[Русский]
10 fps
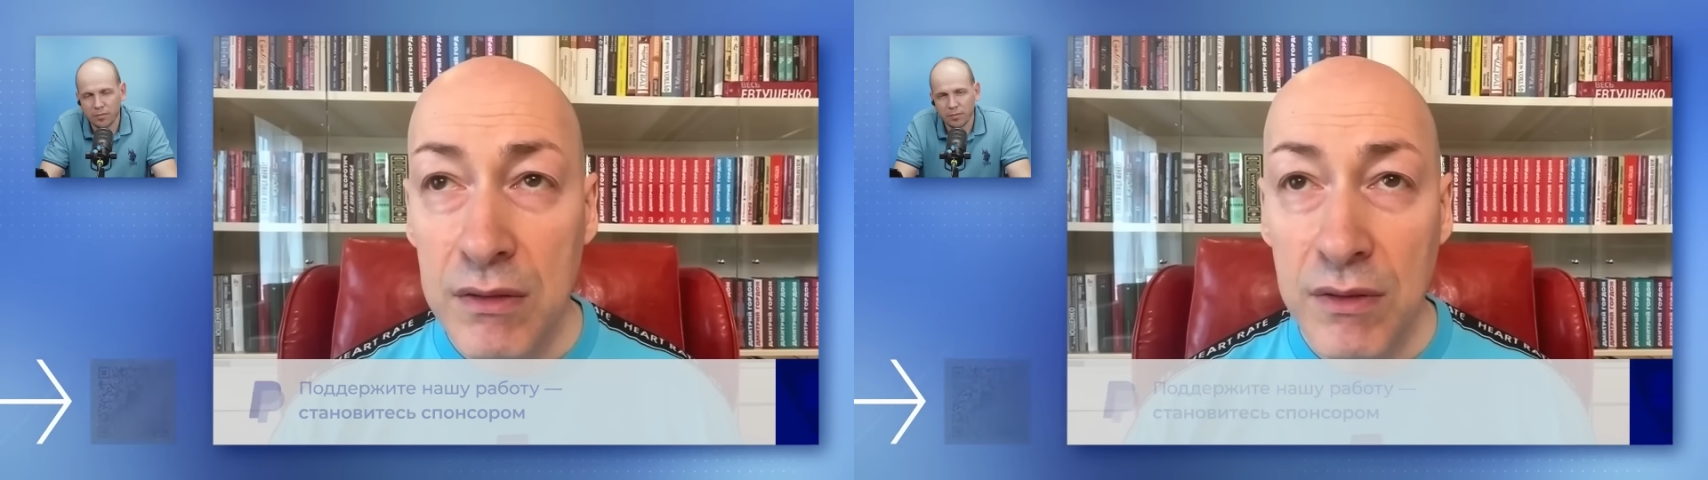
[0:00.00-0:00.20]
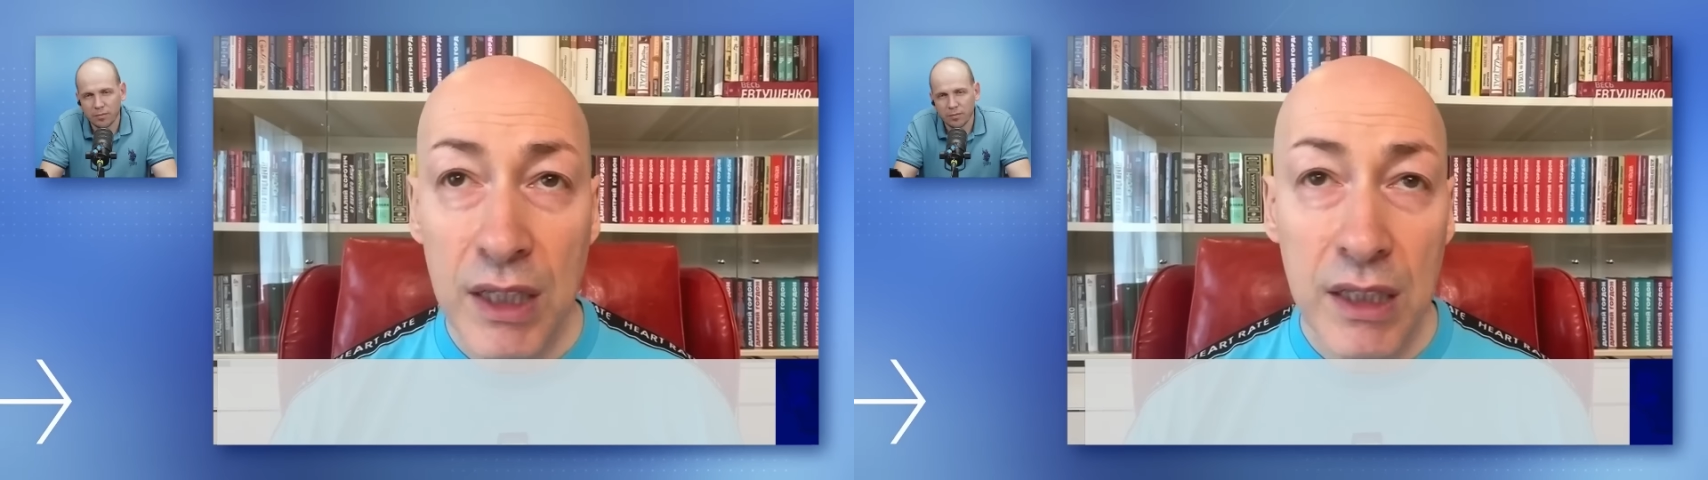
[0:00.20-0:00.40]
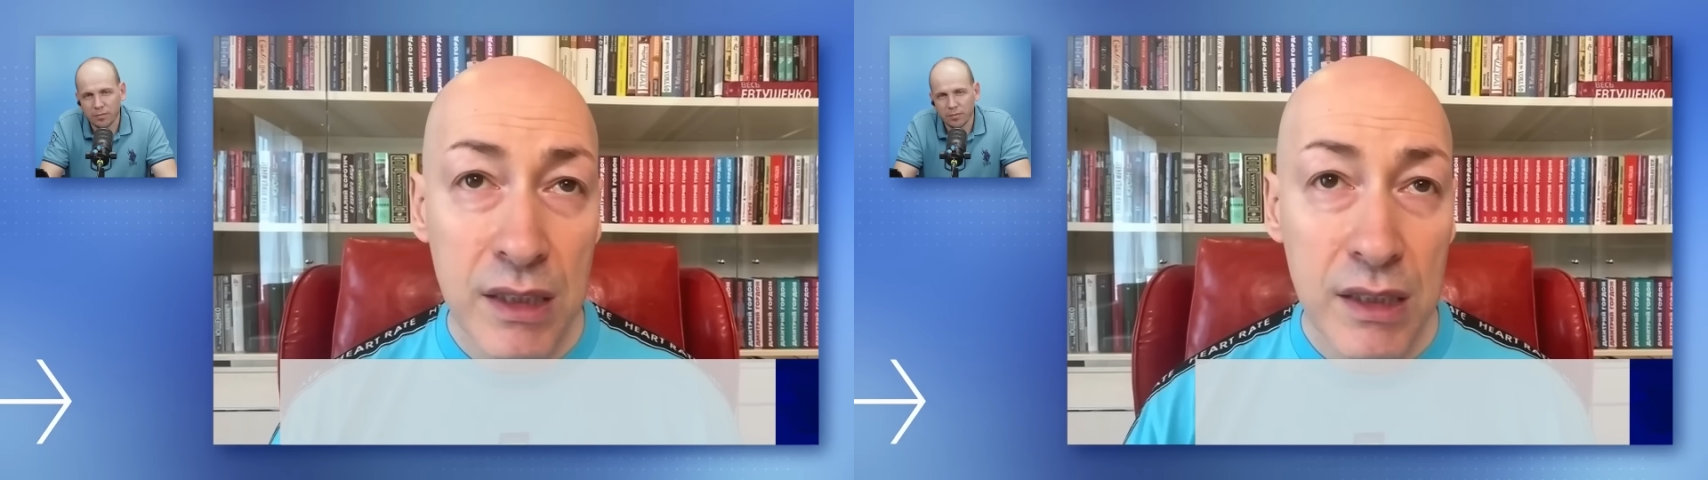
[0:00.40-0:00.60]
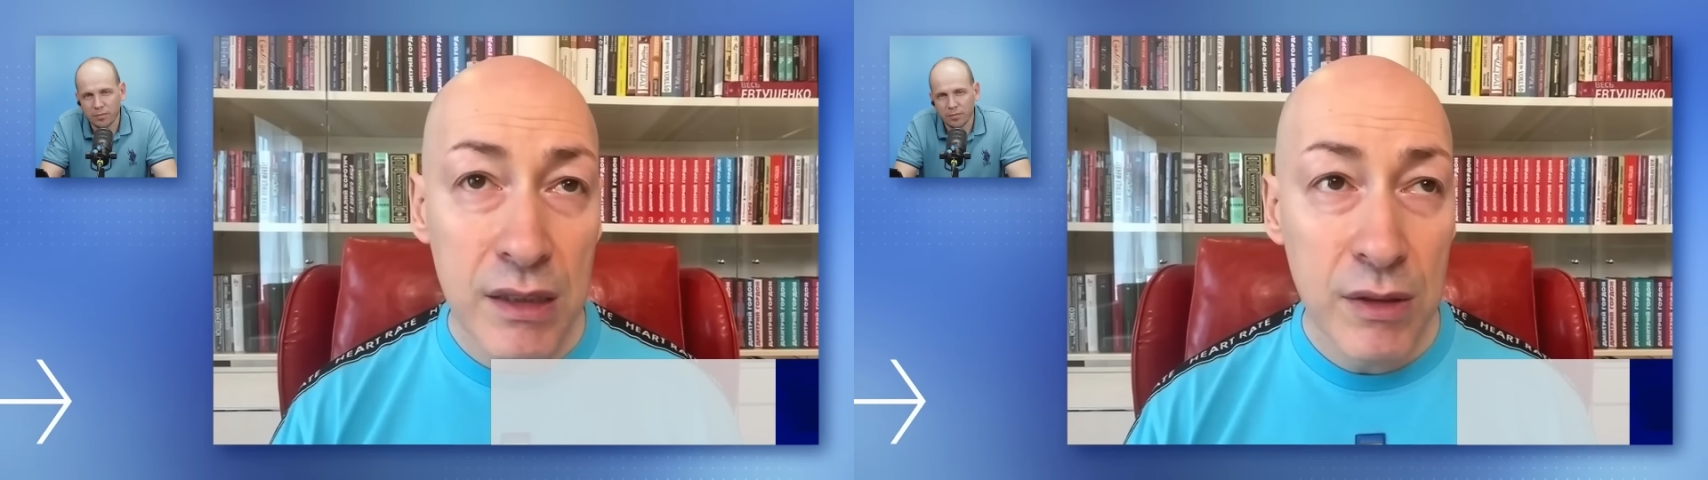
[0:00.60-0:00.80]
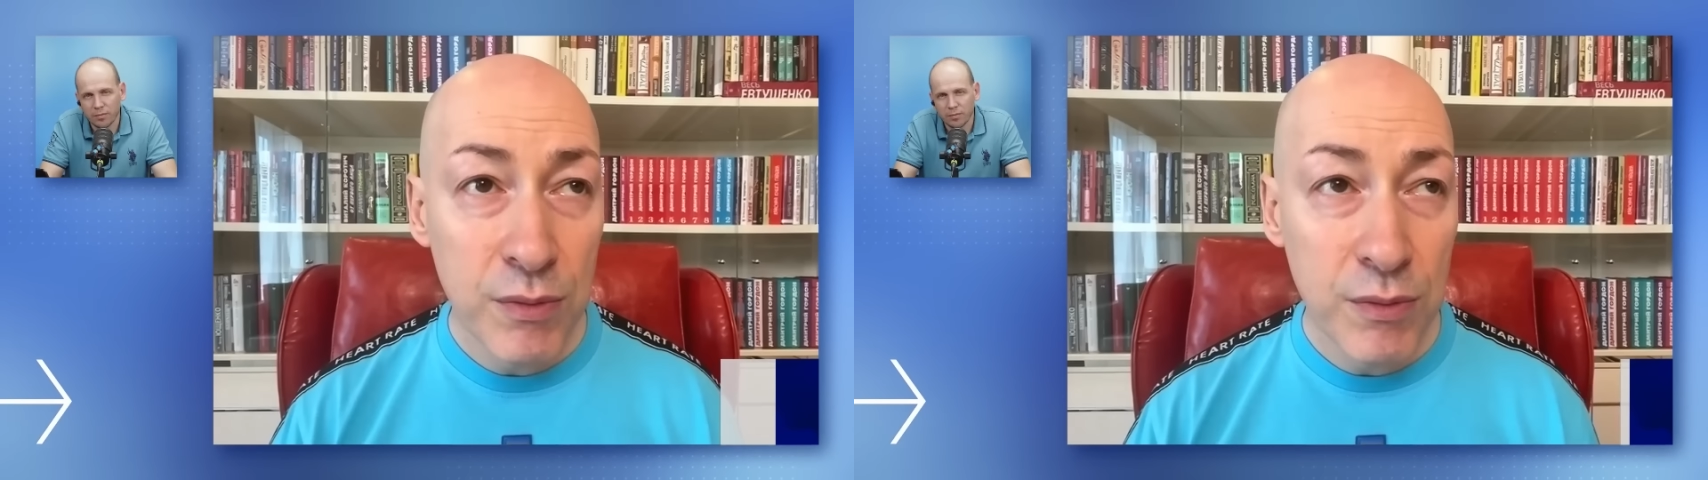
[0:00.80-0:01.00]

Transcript: в адрес